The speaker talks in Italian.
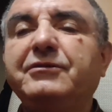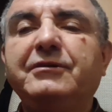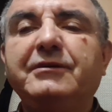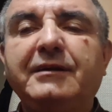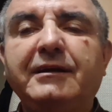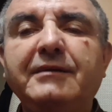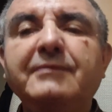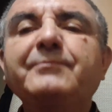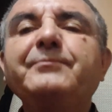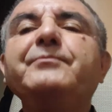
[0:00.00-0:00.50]

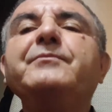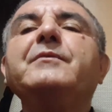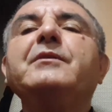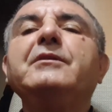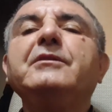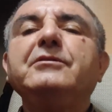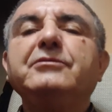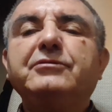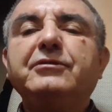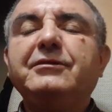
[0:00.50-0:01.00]
ora
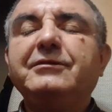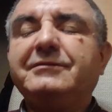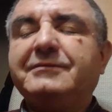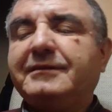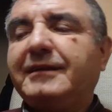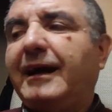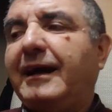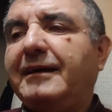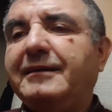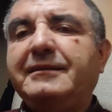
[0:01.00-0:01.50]
sono
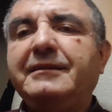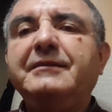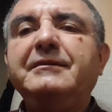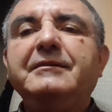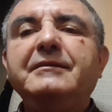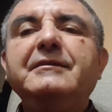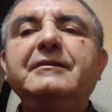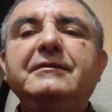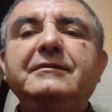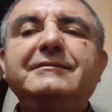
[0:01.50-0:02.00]
state
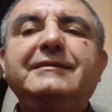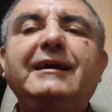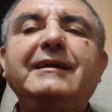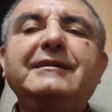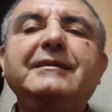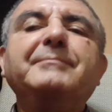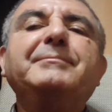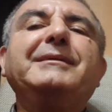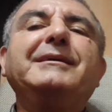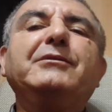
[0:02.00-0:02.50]

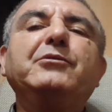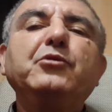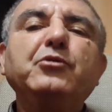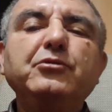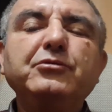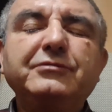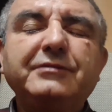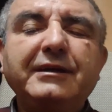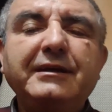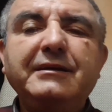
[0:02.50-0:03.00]
state
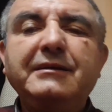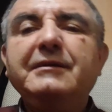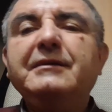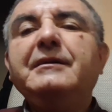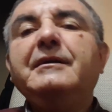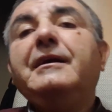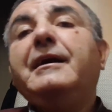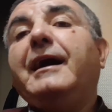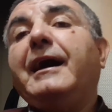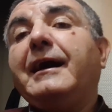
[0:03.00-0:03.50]
precluse
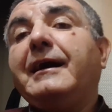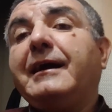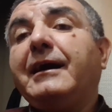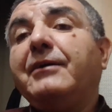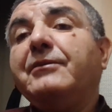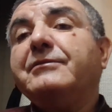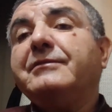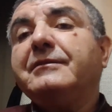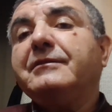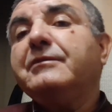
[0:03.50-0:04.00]
a
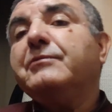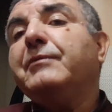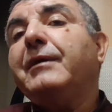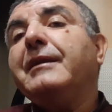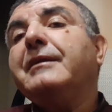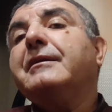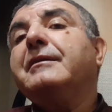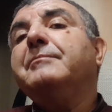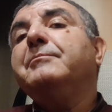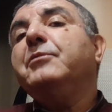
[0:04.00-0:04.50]
causa di
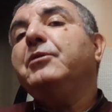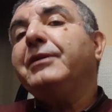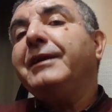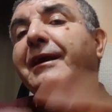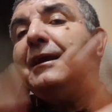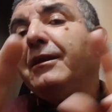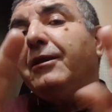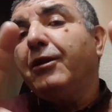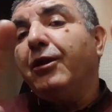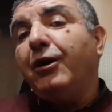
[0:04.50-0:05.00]
qualche
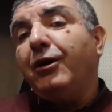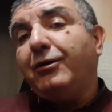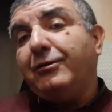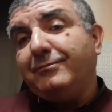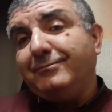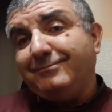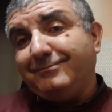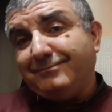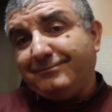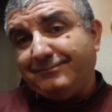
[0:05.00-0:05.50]
monello
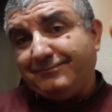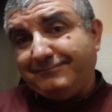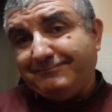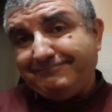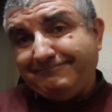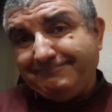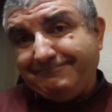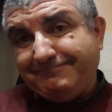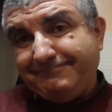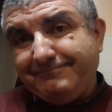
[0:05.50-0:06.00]

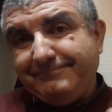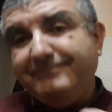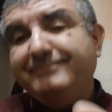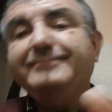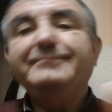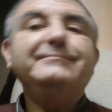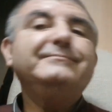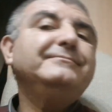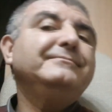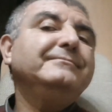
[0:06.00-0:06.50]

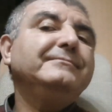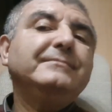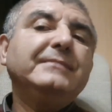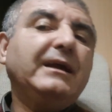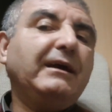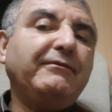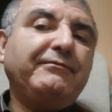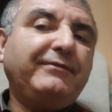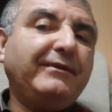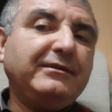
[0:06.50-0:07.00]

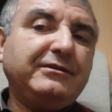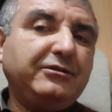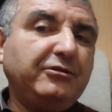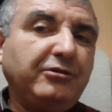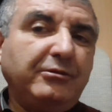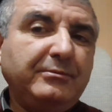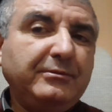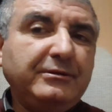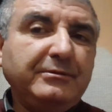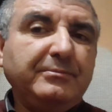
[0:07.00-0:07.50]
che ha fatto i
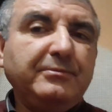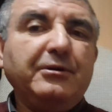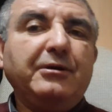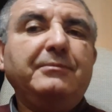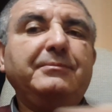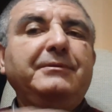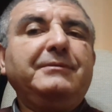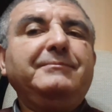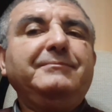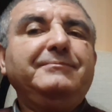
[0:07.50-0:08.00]
comodi
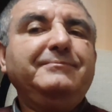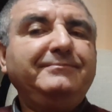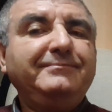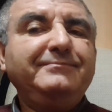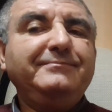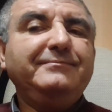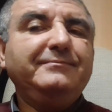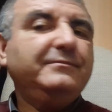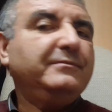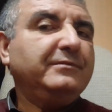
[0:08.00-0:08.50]
propri.
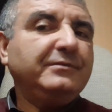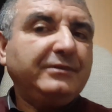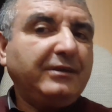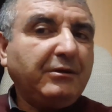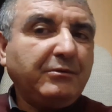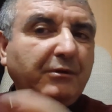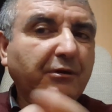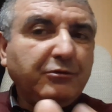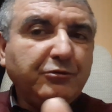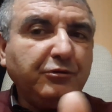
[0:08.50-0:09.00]
Se
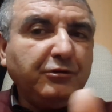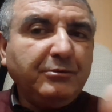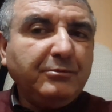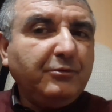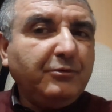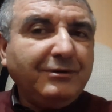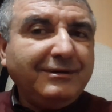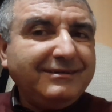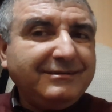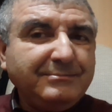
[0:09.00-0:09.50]
qualcuno mi
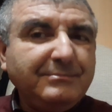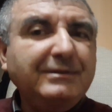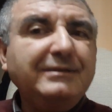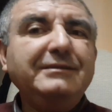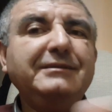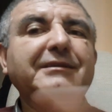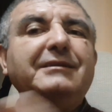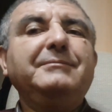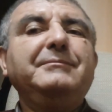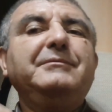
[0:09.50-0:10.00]
vuole
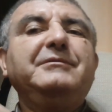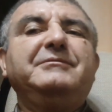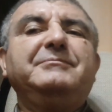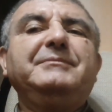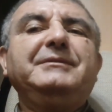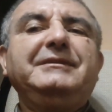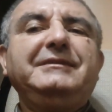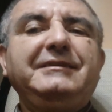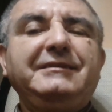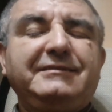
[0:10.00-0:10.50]
smentire, mi
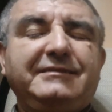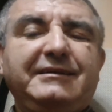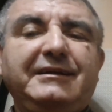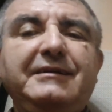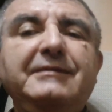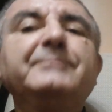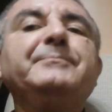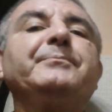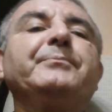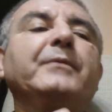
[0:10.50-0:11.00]
smentisca.
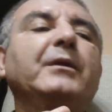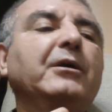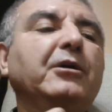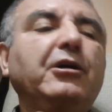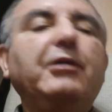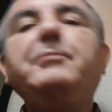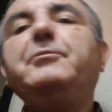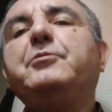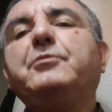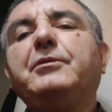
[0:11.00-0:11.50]

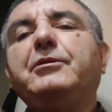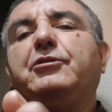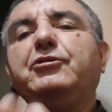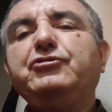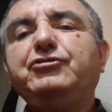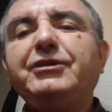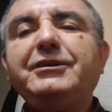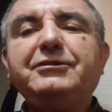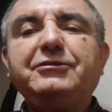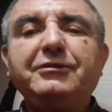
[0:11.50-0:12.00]
Comunque
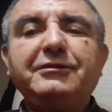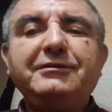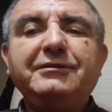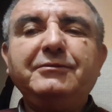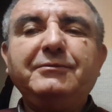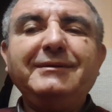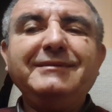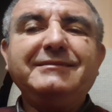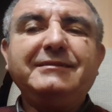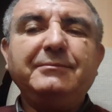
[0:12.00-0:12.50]
l'oggetto di
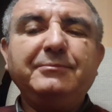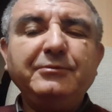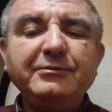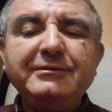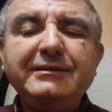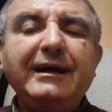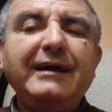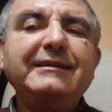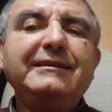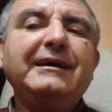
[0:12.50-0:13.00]
questa
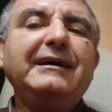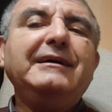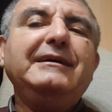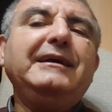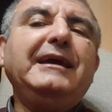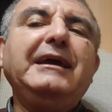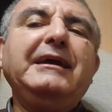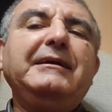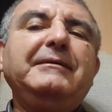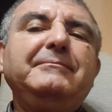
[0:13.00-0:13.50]
puntata
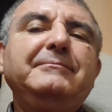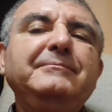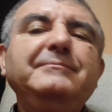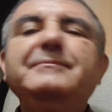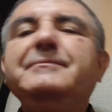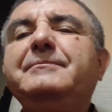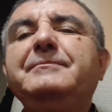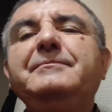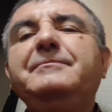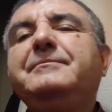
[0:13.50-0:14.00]
è
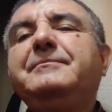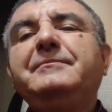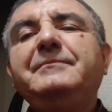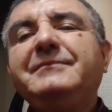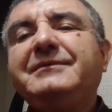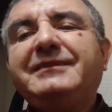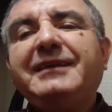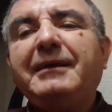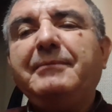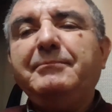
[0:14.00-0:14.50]

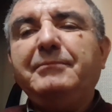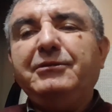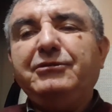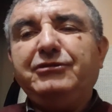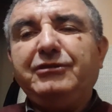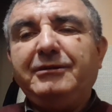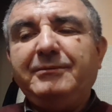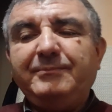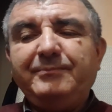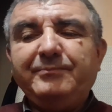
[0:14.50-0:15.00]

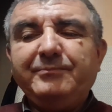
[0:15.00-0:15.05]
semplice.